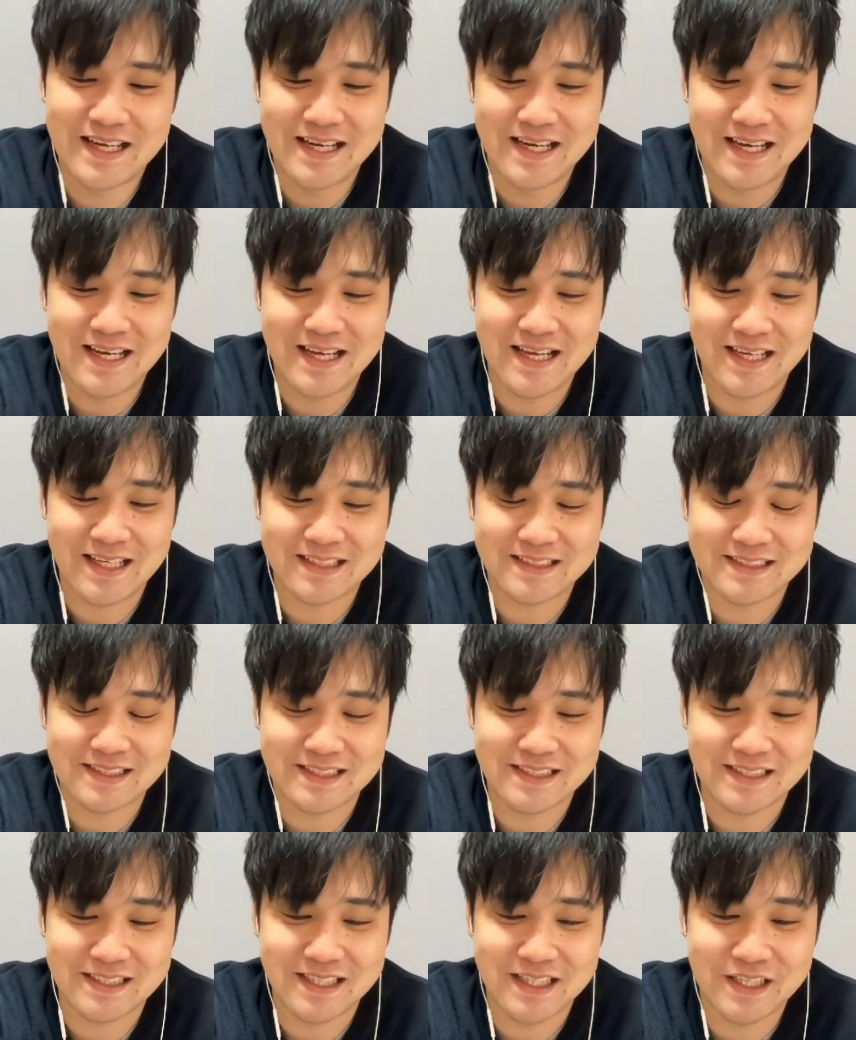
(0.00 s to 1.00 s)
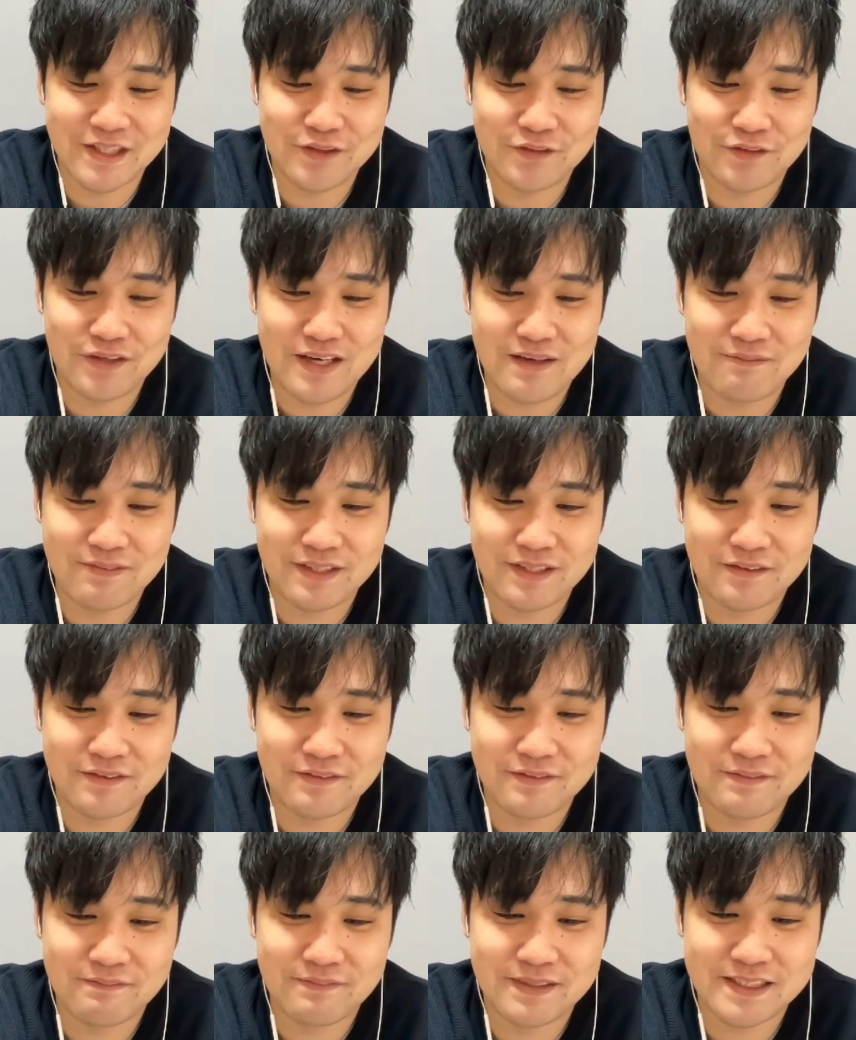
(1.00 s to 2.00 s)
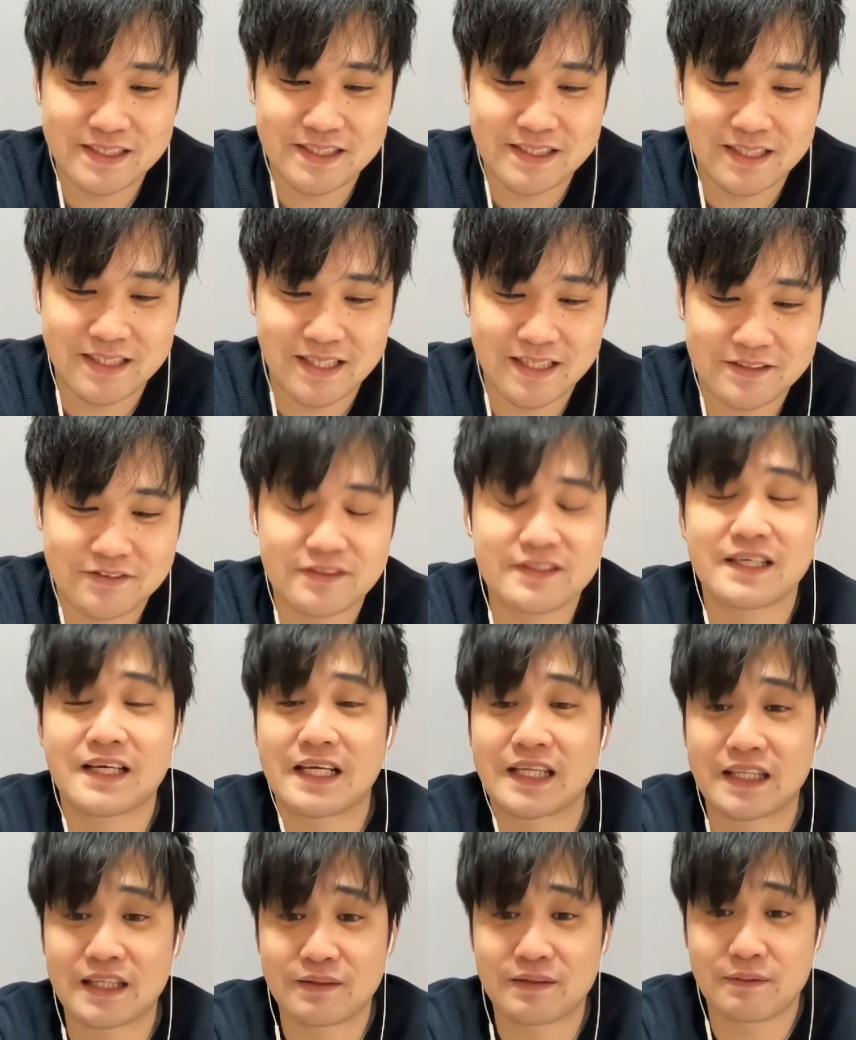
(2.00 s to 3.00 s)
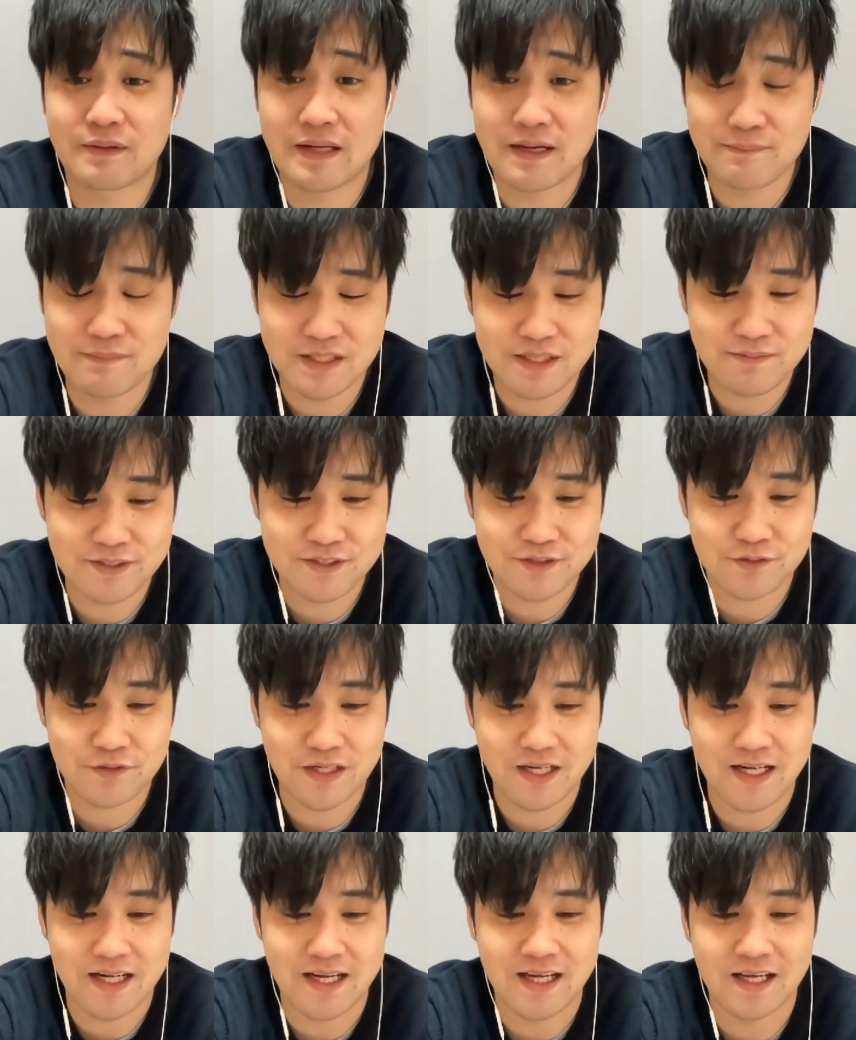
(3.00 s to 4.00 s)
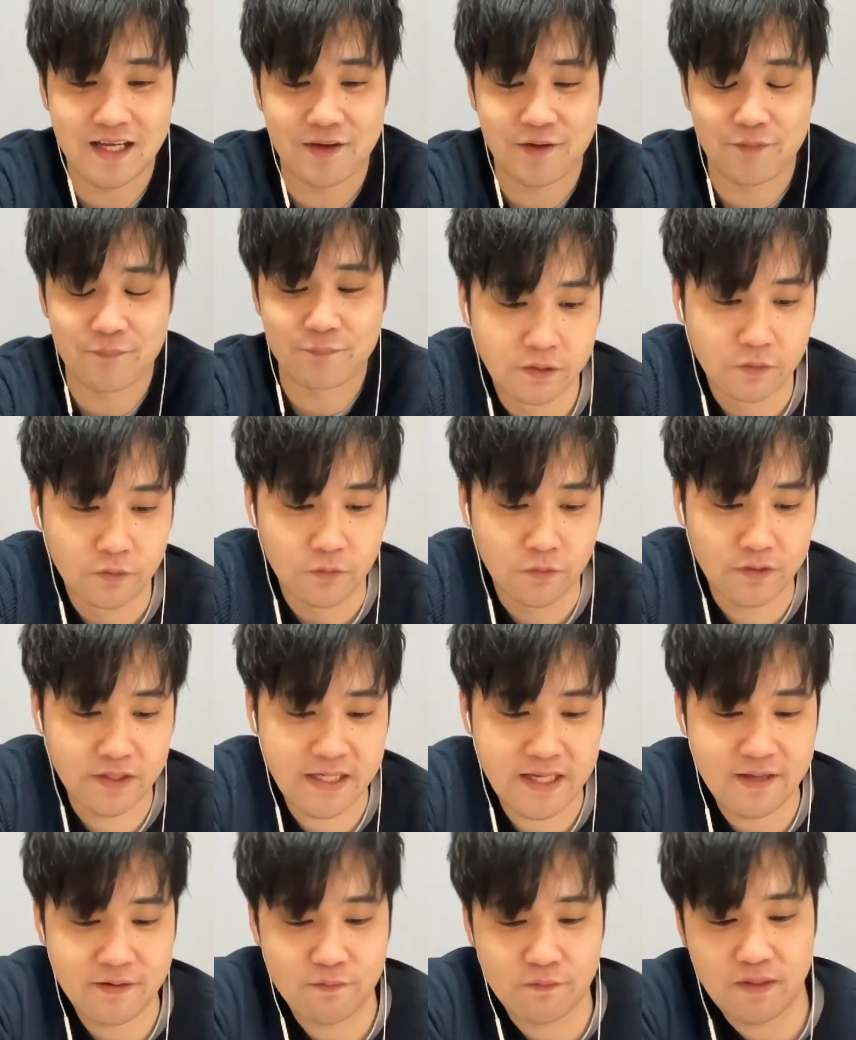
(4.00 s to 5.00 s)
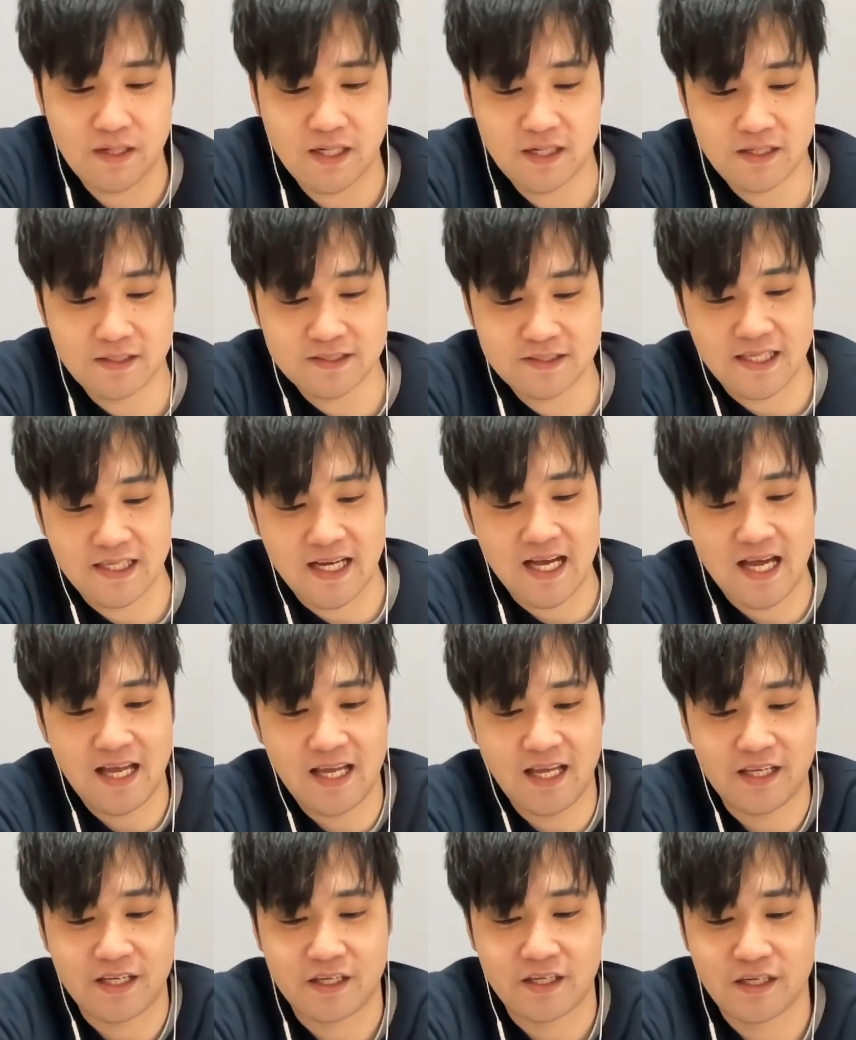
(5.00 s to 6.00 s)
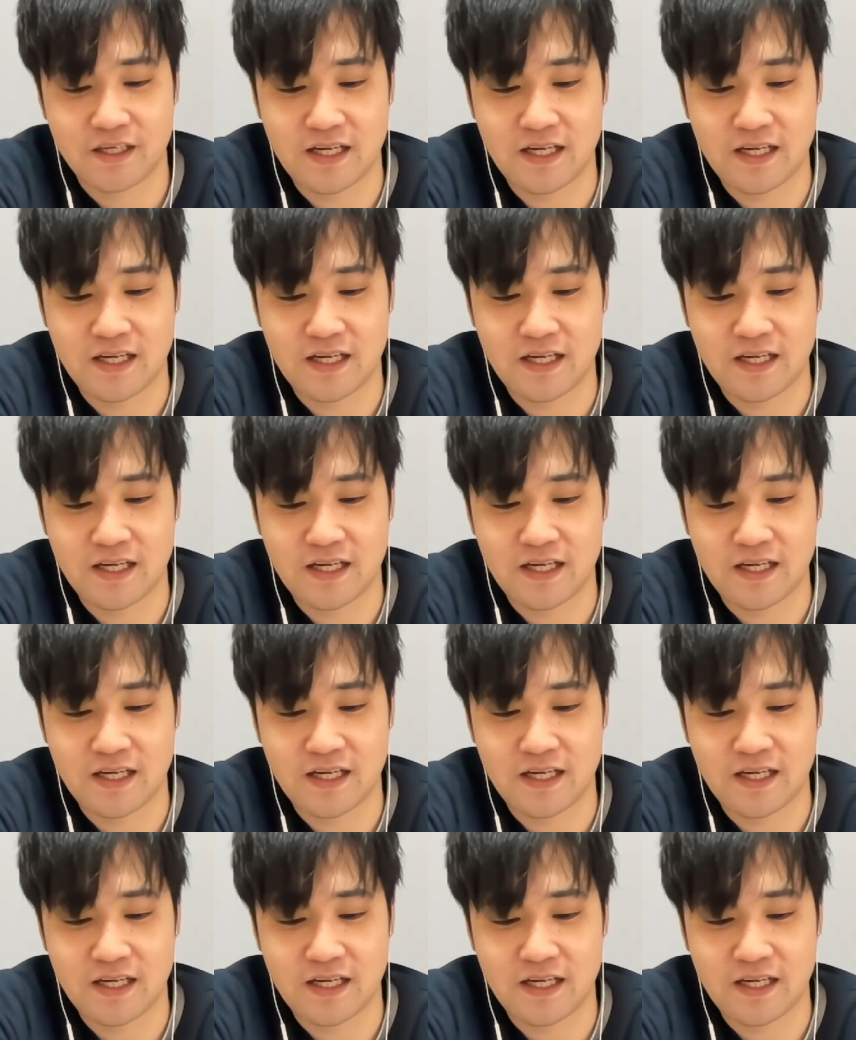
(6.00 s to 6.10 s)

レアガチャに入れんのやめてくれませんかねそれで結果見せましょうか。はい。これでわかるはず。はい。